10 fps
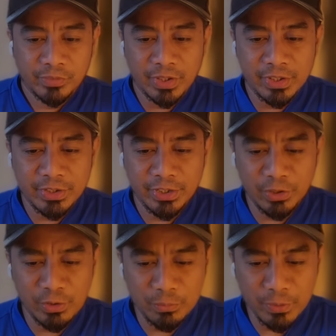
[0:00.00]
Tadi
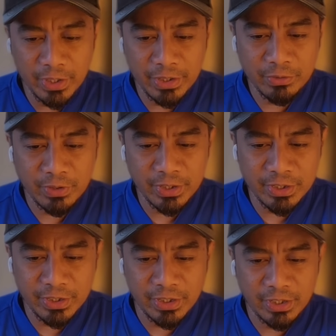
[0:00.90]
Sinteyong pun ada juga di
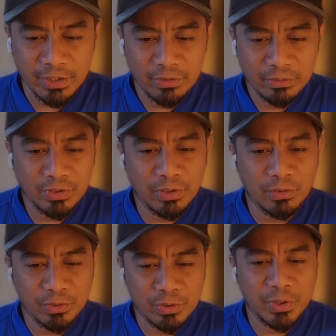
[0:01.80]
sini nih.
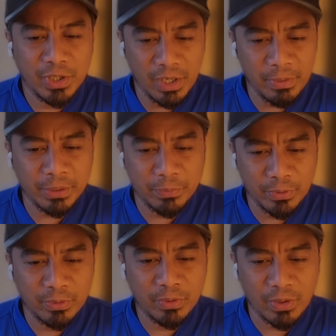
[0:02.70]
Tengok Jordi Amat
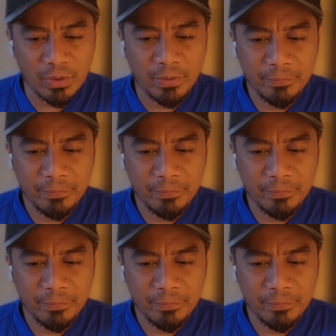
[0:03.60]
pun no.